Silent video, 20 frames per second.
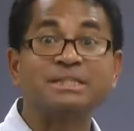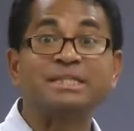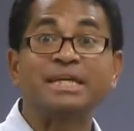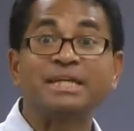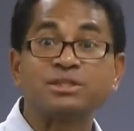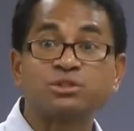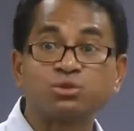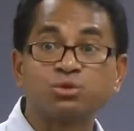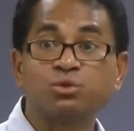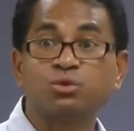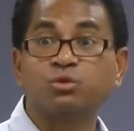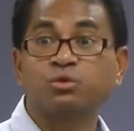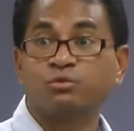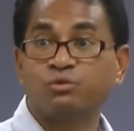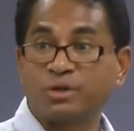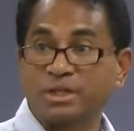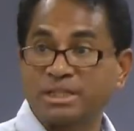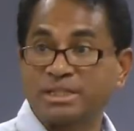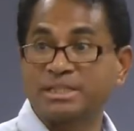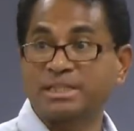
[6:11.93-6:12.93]
耶稣
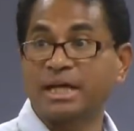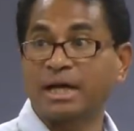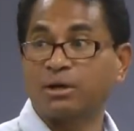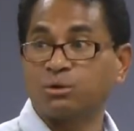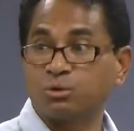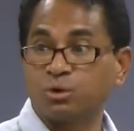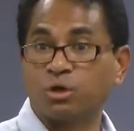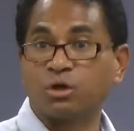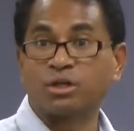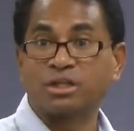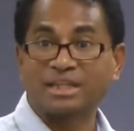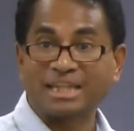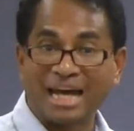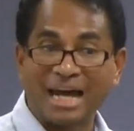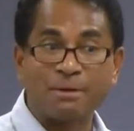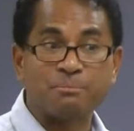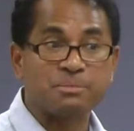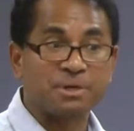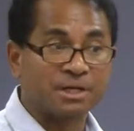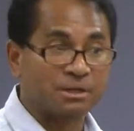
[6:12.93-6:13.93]
分享过
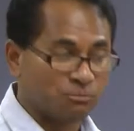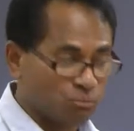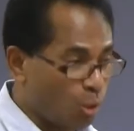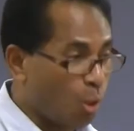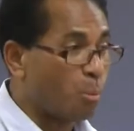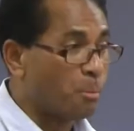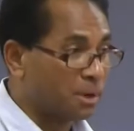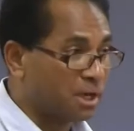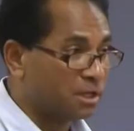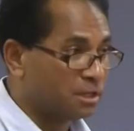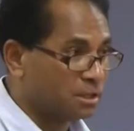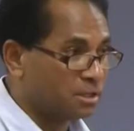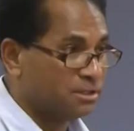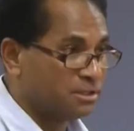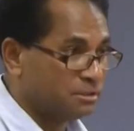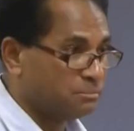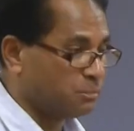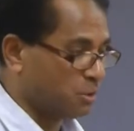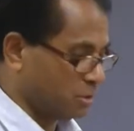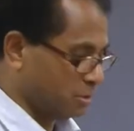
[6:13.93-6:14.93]
他们我们的
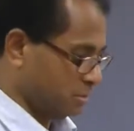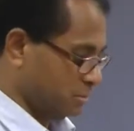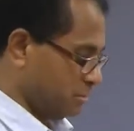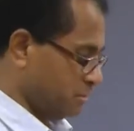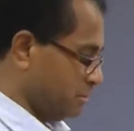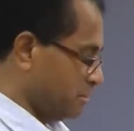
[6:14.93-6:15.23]
寂寞。